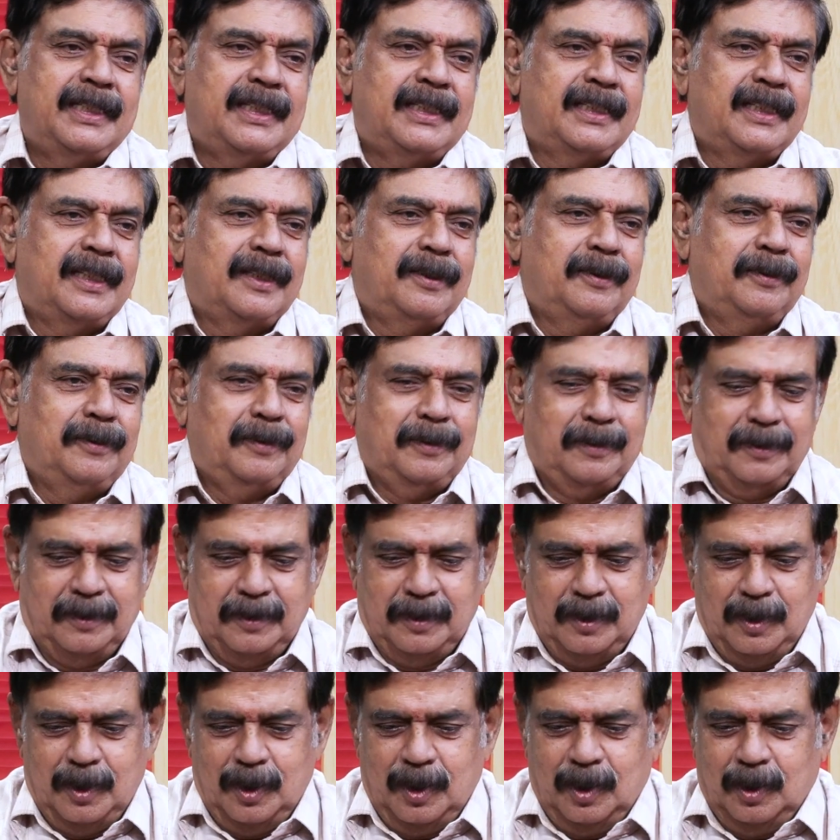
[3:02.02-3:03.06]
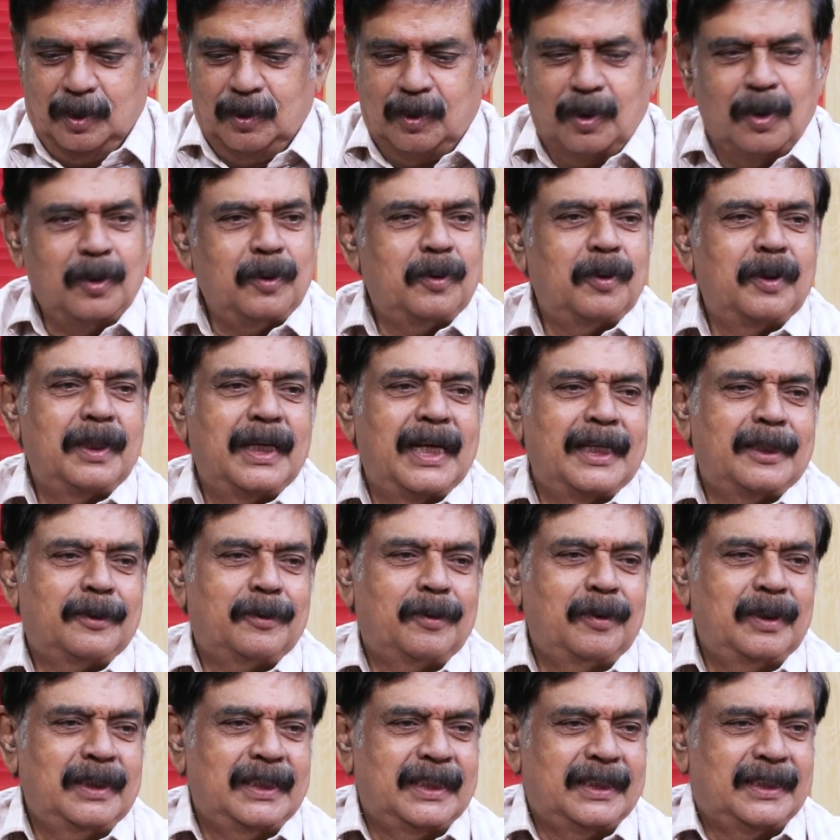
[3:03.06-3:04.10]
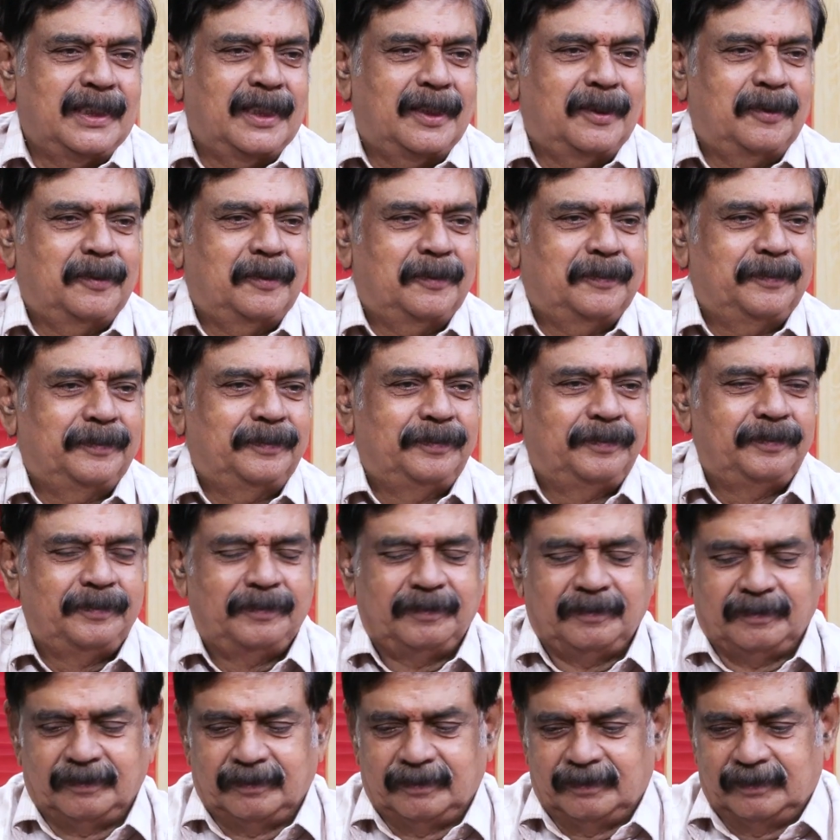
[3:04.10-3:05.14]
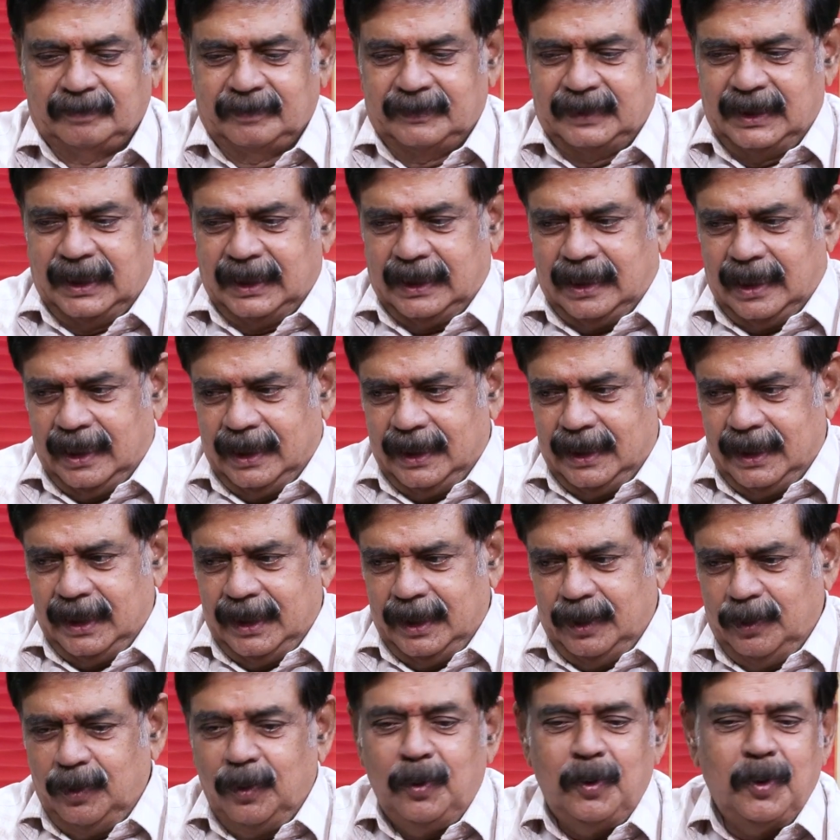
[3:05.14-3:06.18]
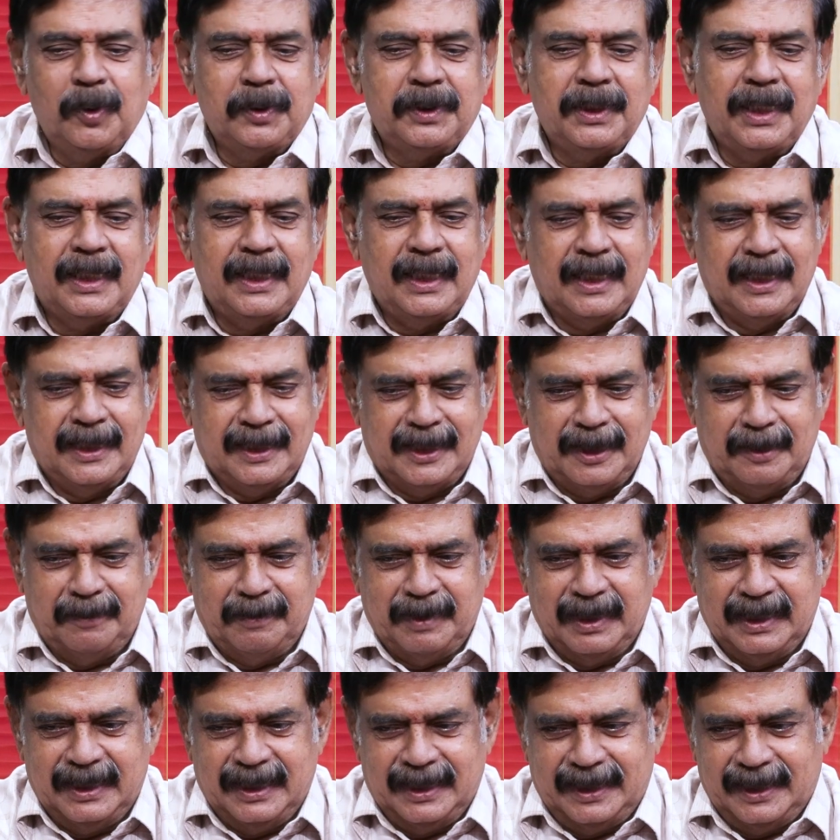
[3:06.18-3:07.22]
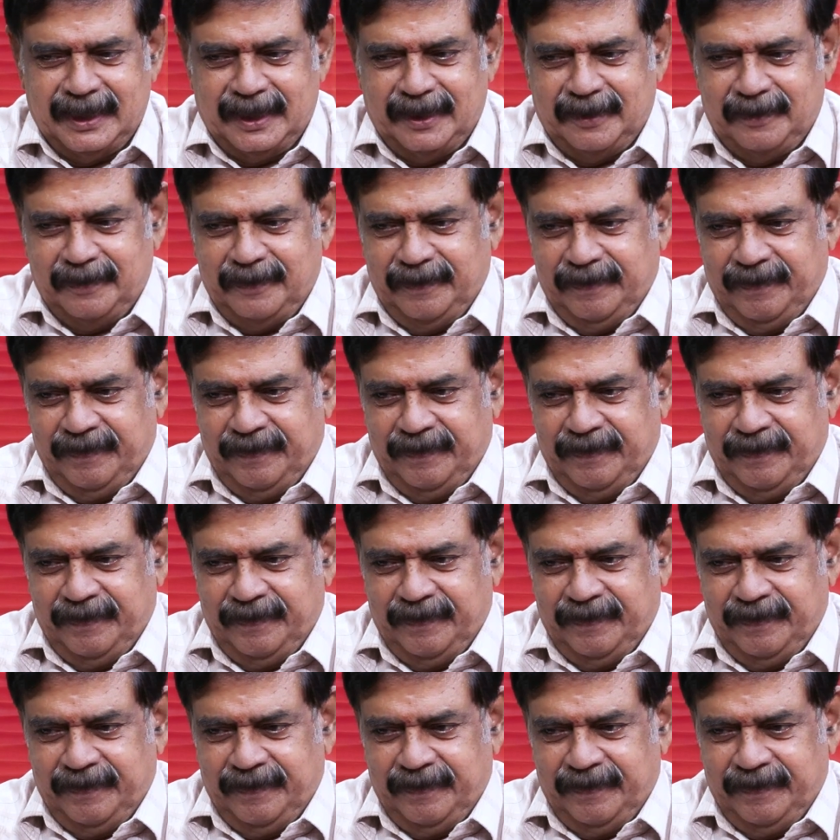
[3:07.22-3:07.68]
చేశాను గోల్కొండ హై స్కూల్ చేశాను అట్లాగే ఇంకోసారి అనే సినిమా చేశాను